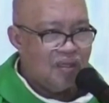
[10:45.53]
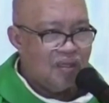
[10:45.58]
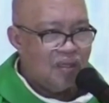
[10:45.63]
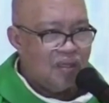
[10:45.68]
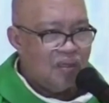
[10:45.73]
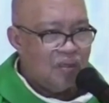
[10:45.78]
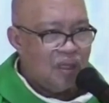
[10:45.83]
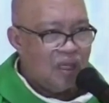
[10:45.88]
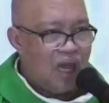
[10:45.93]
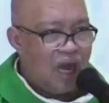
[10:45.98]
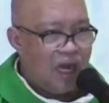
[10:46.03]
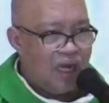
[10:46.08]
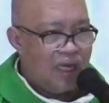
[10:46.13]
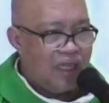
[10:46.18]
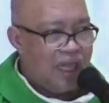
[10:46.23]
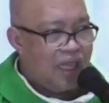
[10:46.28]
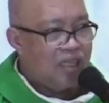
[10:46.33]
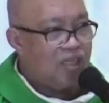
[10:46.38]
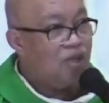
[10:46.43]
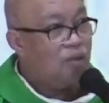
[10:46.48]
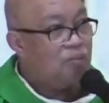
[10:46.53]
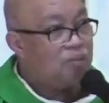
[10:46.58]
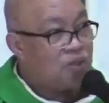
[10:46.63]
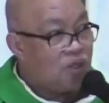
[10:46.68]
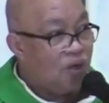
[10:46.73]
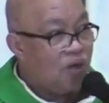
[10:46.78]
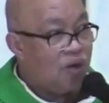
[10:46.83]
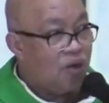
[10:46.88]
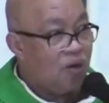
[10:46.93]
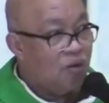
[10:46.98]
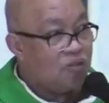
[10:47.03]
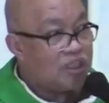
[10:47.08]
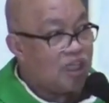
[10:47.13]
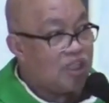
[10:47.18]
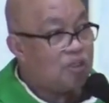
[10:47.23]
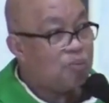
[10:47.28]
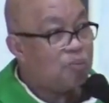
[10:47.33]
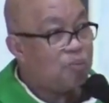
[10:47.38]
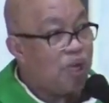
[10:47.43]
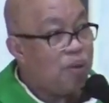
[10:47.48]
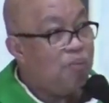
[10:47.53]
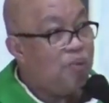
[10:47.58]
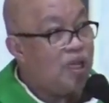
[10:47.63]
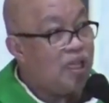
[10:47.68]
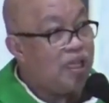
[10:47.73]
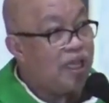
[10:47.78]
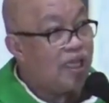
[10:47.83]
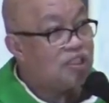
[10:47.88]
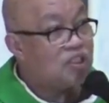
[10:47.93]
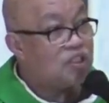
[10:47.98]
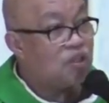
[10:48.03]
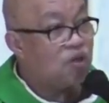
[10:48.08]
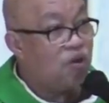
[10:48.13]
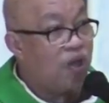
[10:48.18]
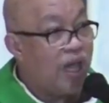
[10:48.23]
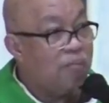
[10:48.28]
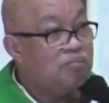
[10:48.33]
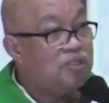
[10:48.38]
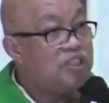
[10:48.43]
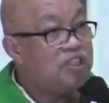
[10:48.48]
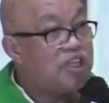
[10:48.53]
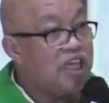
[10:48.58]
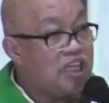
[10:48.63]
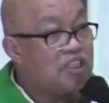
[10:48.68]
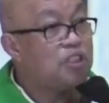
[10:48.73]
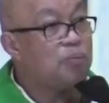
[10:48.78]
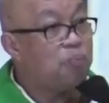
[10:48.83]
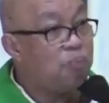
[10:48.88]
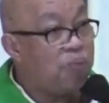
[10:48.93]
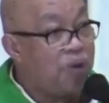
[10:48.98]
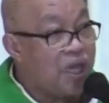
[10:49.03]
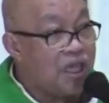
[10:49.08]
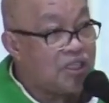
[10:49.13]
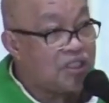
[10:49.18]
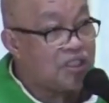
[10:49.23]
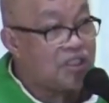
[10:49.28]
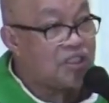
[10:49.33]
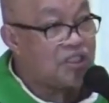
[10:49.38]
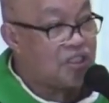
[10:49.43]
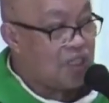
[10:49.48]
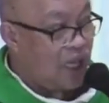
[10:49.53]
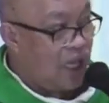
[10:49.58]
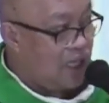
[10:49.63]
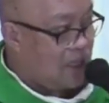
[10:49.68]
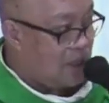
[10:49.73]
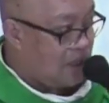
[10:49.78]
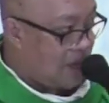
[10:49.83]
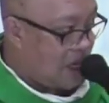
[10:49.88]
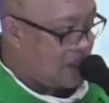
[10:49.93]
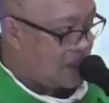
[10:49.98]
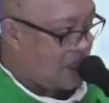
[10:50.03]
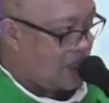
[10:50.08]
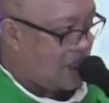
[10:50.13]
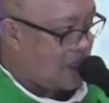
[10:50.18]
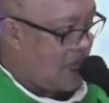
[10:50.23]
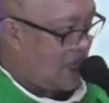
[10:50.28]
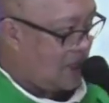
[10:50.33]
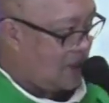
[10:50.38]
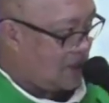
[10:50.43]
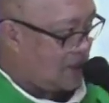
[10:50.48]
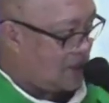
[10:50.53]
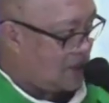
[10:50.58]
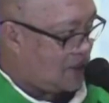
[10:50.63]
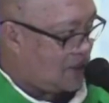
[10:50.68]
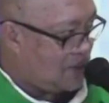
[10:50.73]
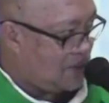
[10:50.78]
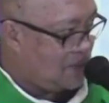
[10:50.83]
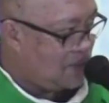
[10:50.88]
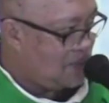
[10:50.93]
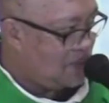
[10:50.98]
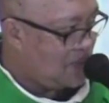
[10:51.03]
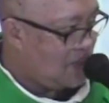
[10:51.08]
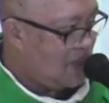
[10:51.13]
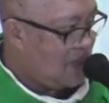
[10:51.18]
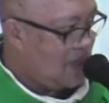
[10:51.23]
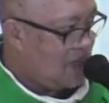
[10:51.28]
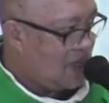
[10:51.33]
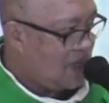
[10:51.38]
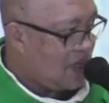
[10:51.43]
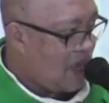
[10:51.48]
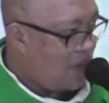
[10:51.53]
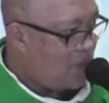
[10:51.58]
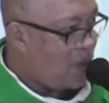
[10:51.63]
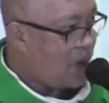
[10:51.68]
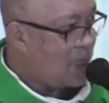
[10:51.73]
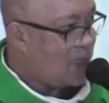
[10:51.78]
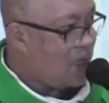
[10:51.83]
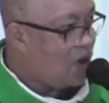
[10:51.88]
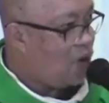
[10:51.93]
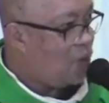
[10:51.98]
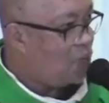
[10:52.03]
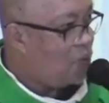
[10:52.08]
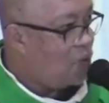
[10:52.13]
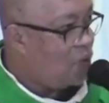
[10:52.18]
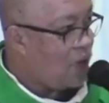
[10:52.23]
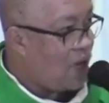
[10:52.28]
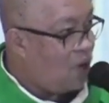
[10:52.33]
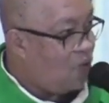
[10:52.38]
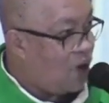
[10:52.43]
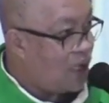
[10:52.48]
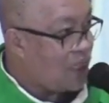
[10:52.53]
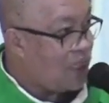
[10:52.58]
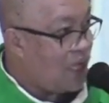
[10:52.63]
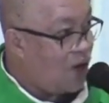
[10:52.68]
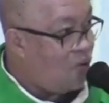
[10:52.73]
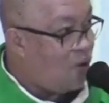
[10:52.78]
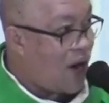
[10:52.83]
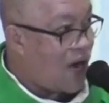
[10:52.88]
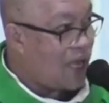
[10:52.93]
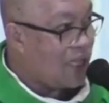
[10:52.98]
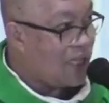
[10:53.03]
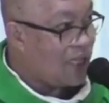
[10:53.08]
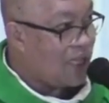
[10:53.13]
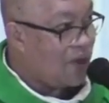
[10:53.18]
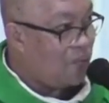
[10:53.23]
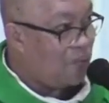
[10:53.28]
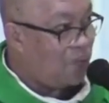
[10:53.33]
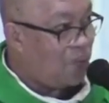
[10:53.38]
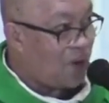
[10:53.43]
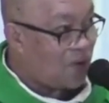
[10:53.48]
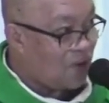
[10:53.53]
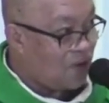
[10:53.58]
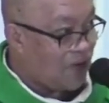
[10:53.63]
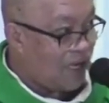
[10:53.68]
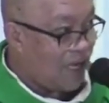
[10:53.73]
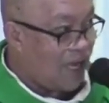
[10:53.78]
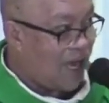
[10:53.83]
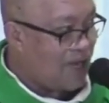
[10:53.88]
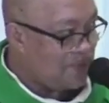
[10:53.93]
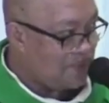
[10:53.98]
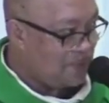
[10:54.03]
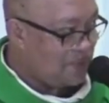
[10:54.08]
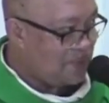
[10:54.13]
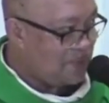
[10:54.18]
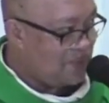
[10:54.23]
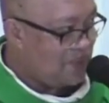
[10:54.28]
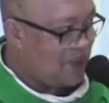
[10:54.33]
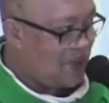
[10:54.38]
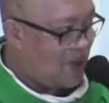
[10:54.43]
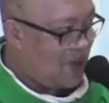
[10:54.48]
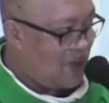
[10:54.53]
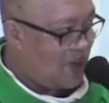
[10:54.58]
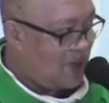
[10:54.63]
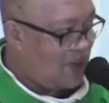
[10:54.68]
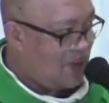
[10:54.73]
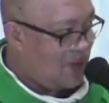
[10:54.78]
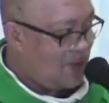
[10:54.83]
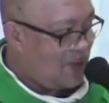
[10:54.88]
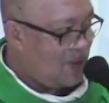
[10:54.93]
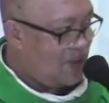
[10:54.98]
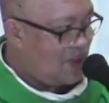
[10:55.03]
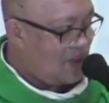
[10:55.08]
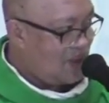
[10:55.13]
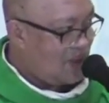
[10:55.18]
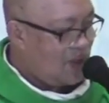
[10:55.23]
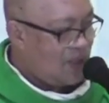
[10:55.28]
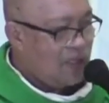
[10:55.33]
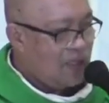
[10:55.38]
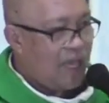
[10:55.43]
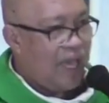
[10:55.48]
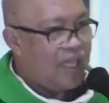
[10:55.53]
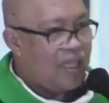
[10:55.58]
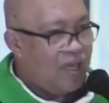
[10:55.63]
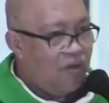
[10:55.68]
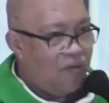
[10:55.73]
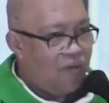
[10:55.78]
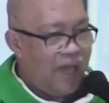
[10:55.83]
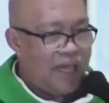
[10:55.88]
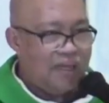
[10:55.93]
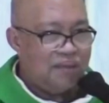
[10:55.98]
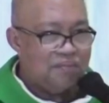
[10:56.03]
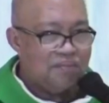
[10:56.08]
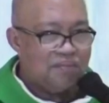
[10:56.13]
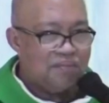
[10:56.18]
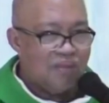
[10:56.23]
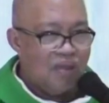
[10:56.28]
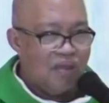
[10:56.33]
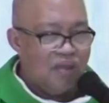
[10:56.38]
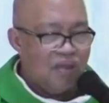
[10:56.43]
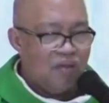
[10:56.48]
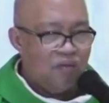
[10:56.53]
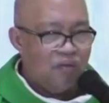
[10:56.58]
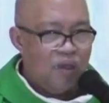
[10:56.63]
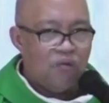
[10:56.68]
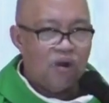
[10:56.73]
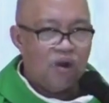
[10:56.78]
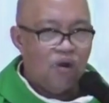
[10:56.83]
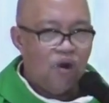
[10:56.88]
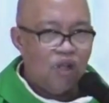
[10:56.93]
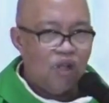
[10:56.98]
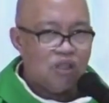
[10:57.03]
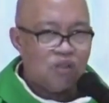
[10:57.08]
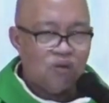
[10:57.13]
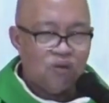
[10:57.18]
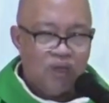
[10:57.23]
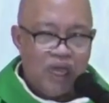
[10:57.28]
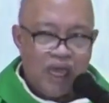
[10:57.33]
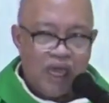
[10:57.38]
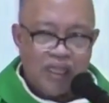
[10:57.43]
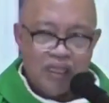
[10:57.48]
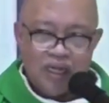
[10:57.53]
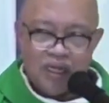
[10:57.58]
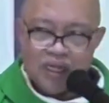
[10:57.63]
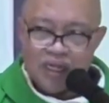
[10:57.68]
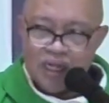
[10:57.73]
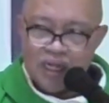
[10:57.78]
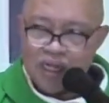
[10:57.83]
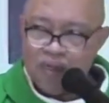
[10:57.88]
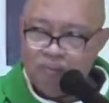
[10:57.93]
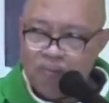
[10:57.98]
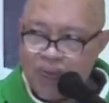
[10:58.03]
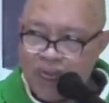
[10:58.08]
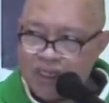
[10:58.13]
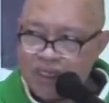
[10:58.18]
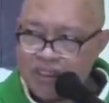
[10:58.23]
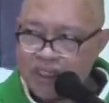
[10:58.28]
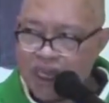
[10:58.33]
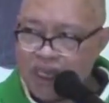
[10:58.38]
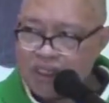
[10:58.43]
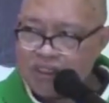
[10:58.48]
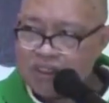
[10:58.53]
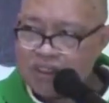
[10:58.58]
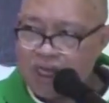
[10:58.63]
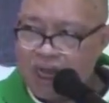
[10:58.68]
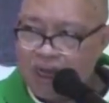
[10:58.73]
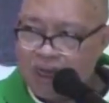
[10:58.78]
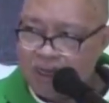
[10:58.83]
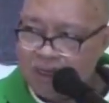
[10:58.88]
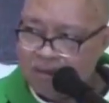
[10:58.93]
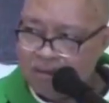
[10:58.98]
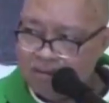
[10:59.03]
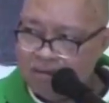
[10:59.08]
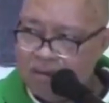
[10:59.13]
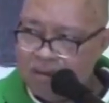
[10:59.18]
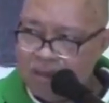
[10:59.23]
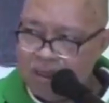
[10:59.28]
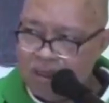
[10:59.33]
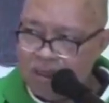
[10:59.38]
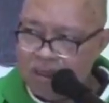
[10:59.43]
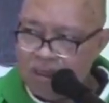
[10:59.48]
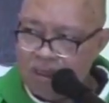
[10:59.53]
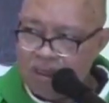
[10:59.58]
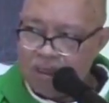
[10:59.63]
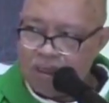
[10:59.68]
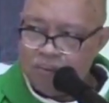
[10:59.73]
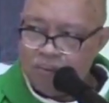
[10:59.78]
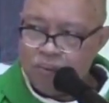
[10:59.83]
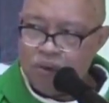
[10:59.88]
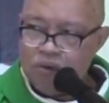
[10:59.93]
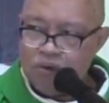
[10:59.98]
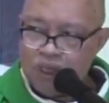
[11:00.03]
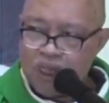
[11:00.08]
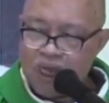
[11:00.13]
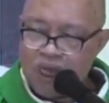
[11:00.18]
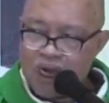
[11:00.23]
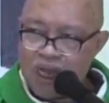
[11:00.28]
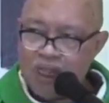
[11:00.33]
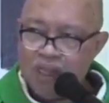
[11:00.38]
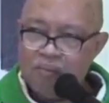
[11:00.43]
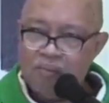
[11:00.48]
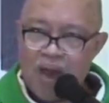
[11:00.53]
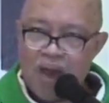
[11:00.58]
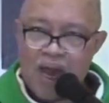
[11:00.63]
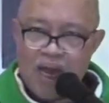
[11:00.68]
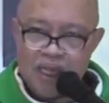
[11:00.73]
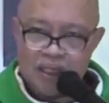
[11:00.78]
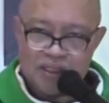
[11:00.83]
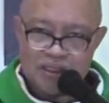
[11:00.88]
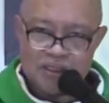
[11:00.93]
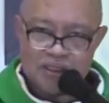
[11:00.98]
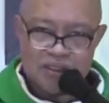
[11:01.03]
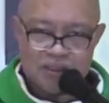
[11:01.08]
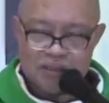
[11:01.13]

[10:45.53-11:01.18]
Our Lady of Sorrows is privileged to have six priests in residence. Kaya pwede ko pong iwan-iwanan ng parokya. No? Anyway, we were all together kagabi sa isang funeral mass